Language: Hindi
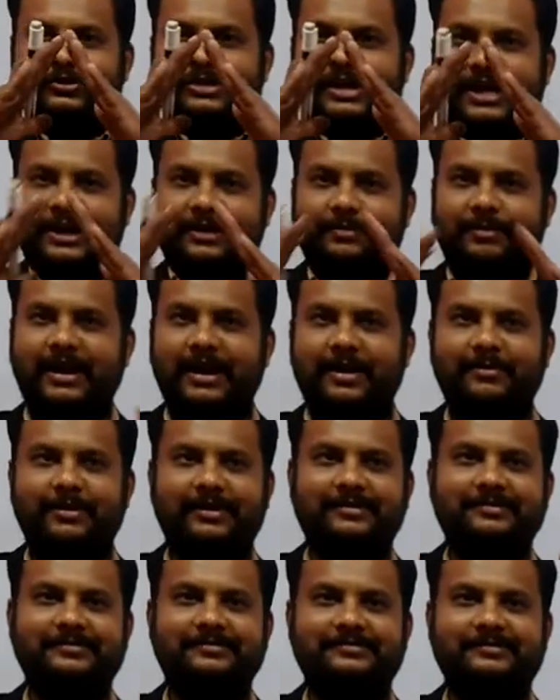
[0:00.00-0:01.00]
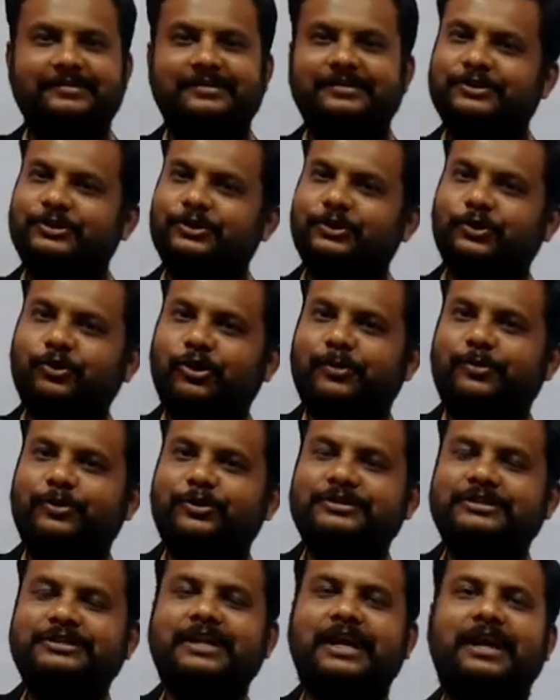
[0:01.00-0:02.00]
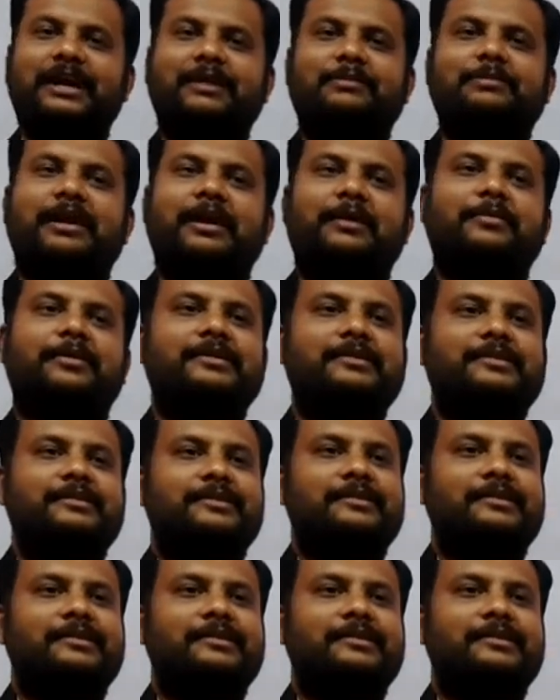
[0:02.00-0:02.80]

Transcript: साइड बराबर दोनों अपोजिट एंगल बराबर